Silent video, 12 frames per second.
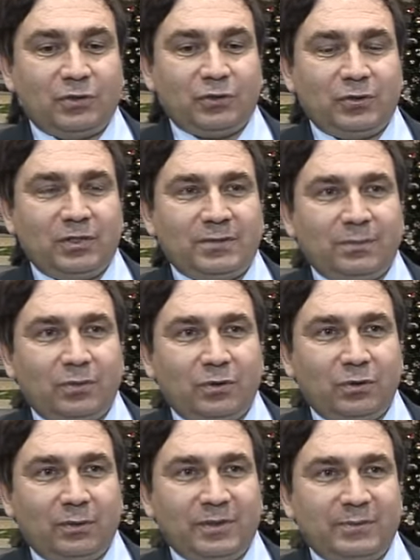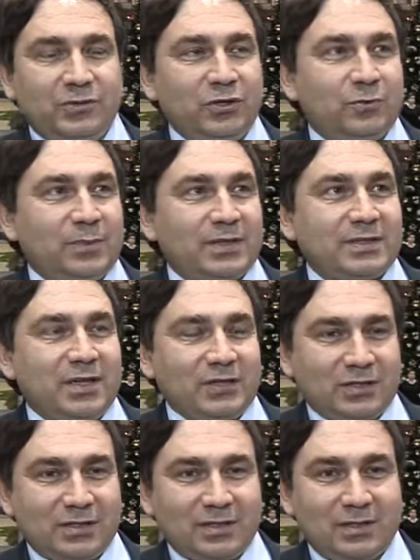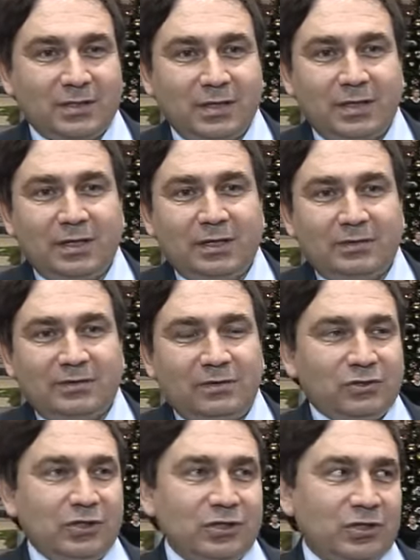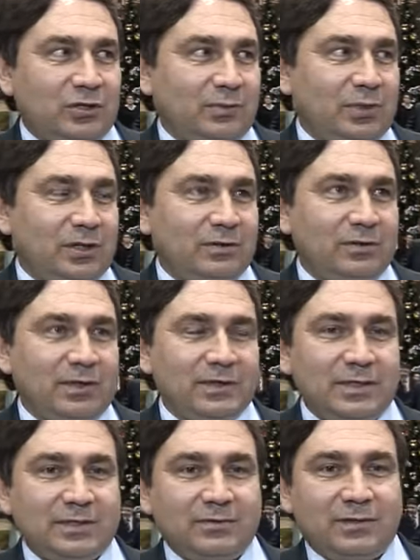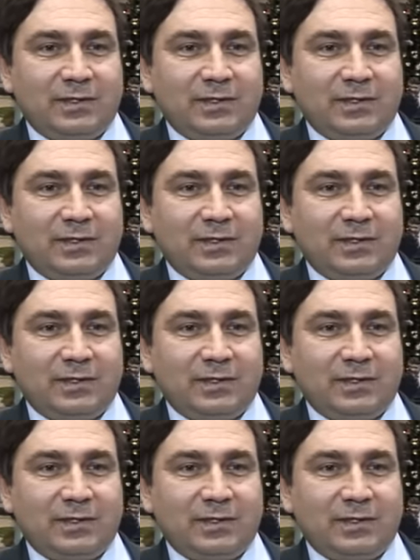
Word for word: которые есть по обеспечению прозрачности в сфере жилищно-коммунального хозяйства.